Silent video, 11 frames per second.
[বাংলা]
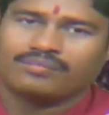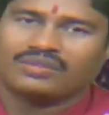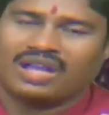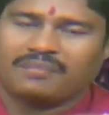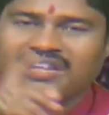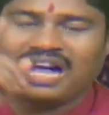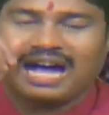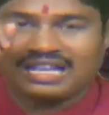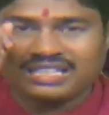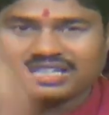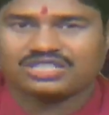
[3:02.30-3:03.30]
আপনি
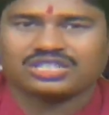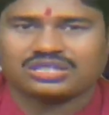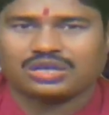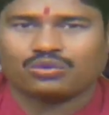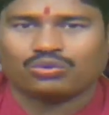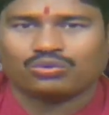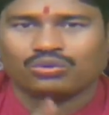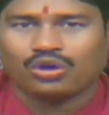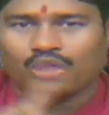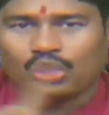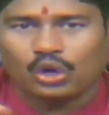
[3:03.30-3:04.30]
হাজার চেষ্টা করুন
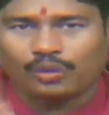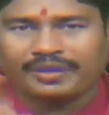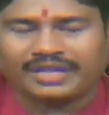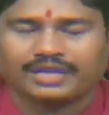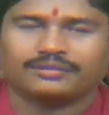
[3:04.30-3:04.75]
হবে না